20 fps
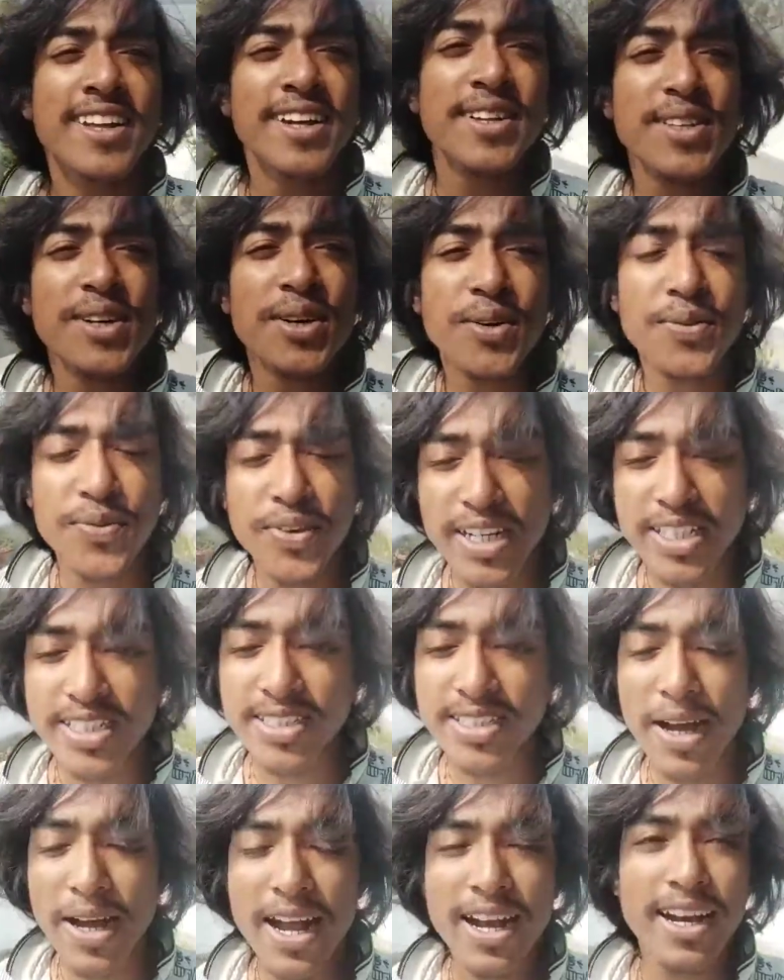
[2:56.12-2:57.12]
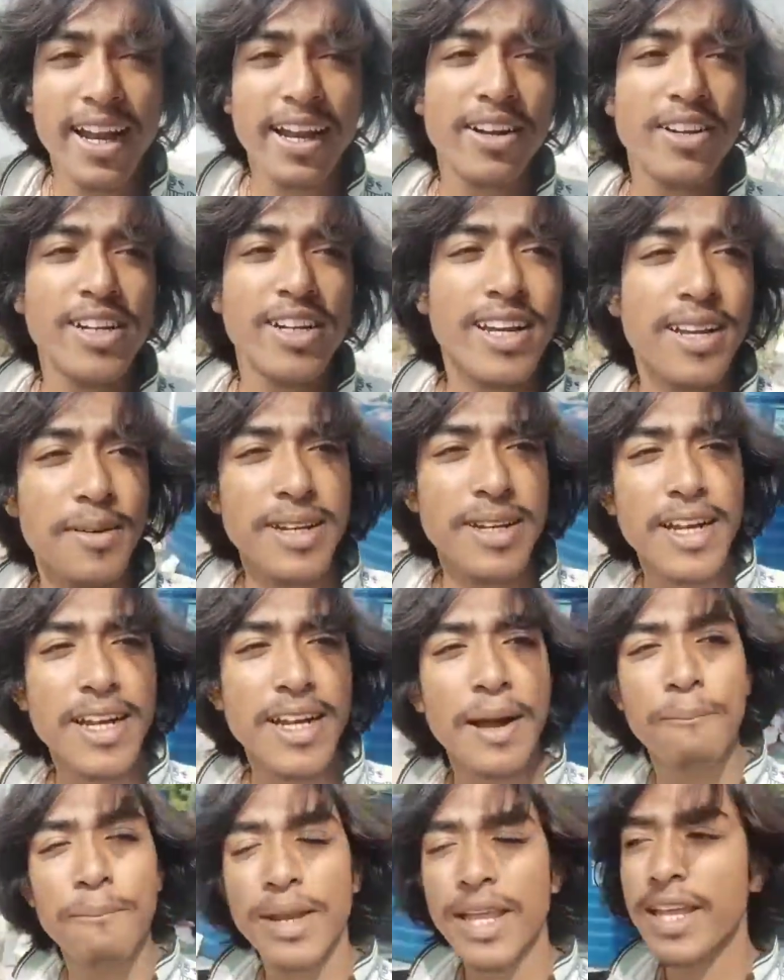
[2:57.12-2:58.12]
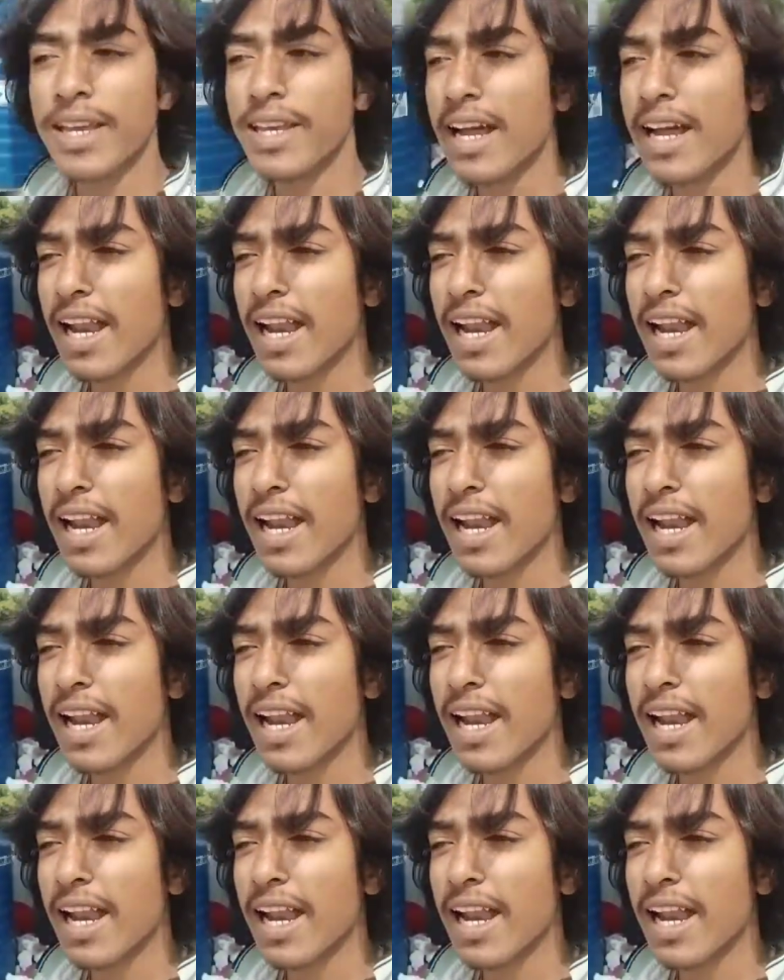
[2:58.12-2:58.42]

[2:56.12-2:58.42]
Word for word: তো ফ্রেন্ডস মার এখন রান্নাবান্না কমপ্লিট আর